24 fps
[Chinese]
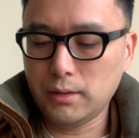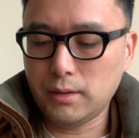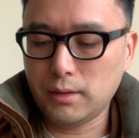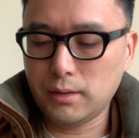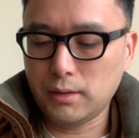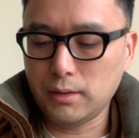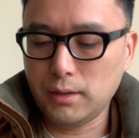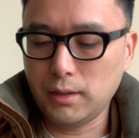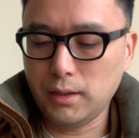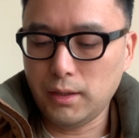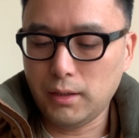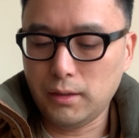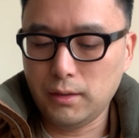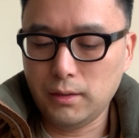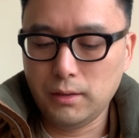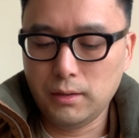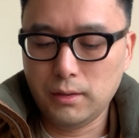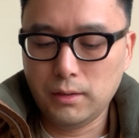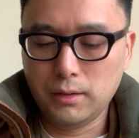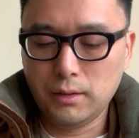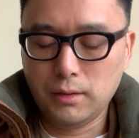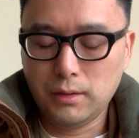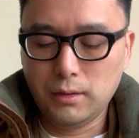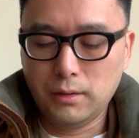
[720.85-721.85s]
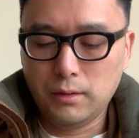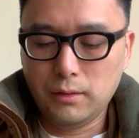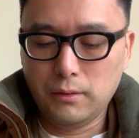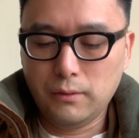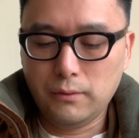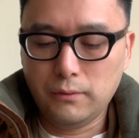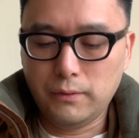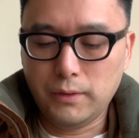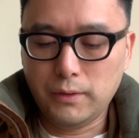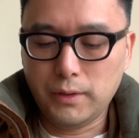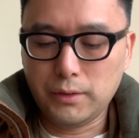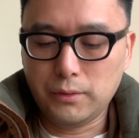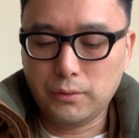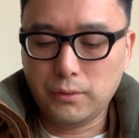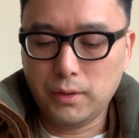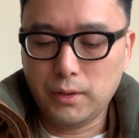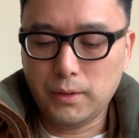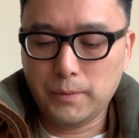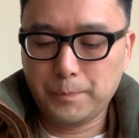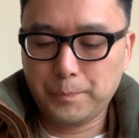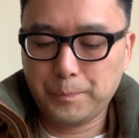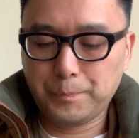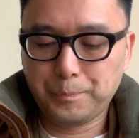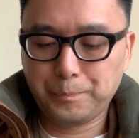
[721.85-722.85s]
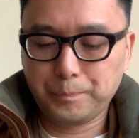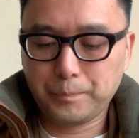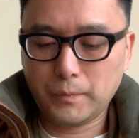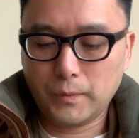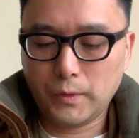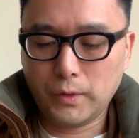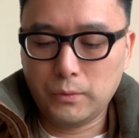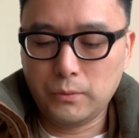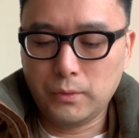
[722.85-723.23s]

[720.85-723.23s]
死也？”封曰：“